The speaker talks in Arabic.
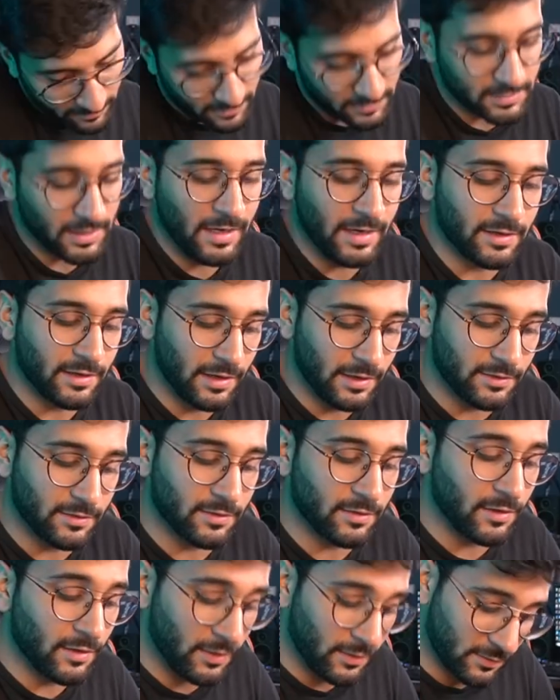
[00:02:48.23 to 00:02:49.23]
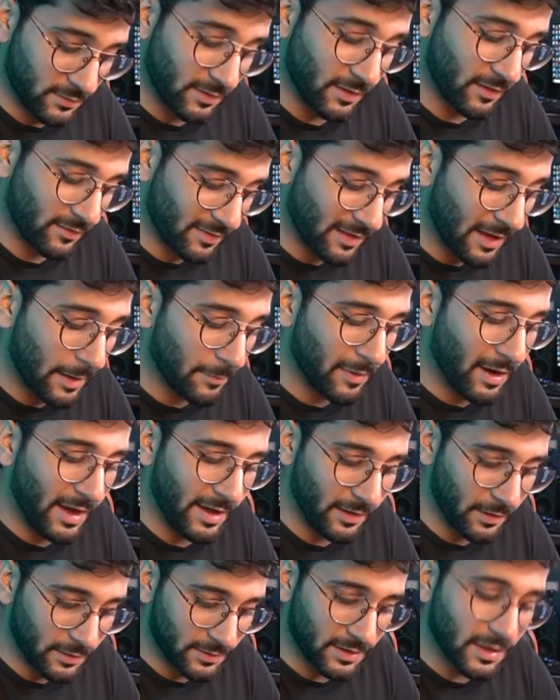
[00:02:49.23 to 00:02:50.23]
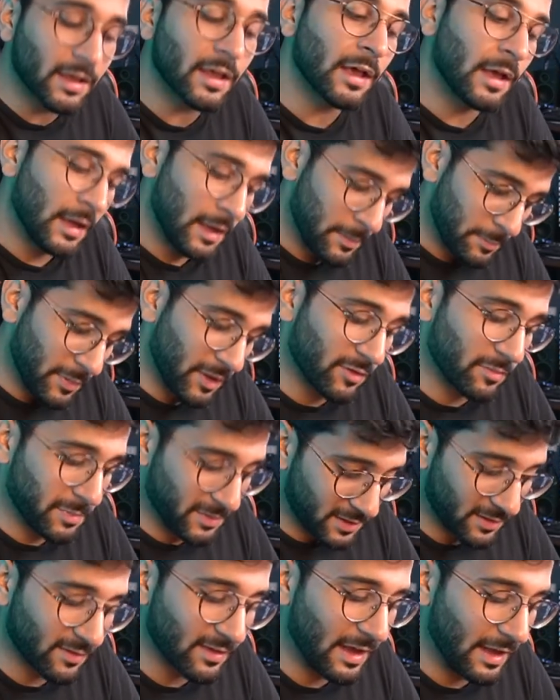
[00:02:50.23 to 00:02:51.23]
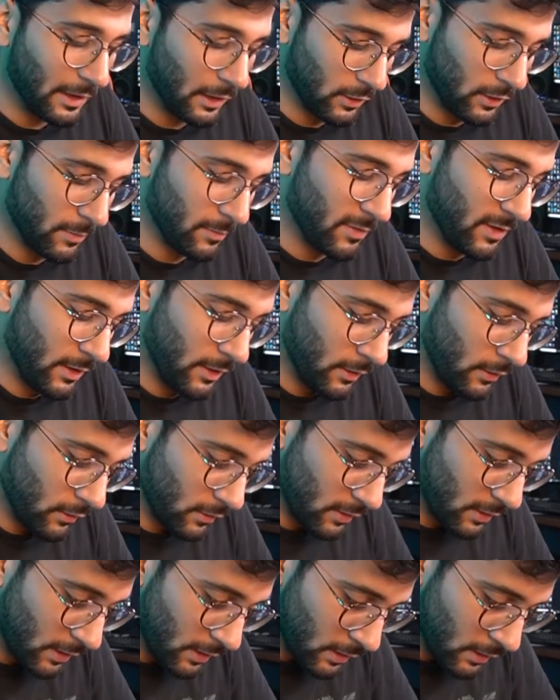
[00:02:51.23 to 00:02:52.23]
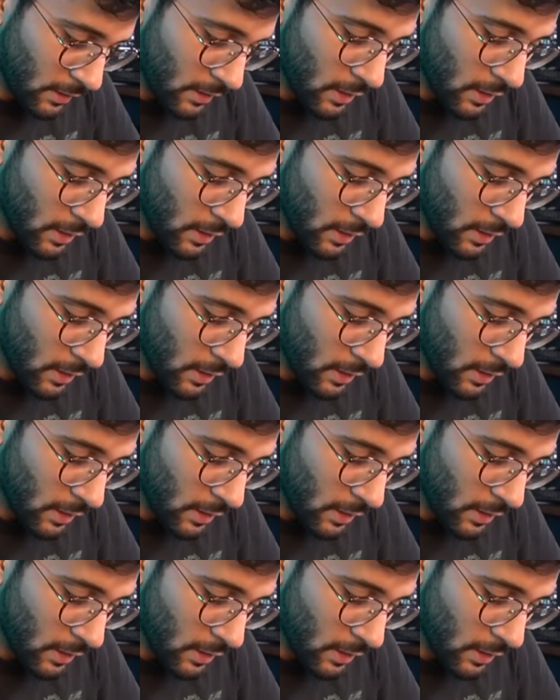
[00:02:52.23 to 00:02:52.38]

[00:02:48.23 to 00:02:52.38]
صدق الحين قاعد تصير صعبه حياتك بس بتسهل عقب اوكي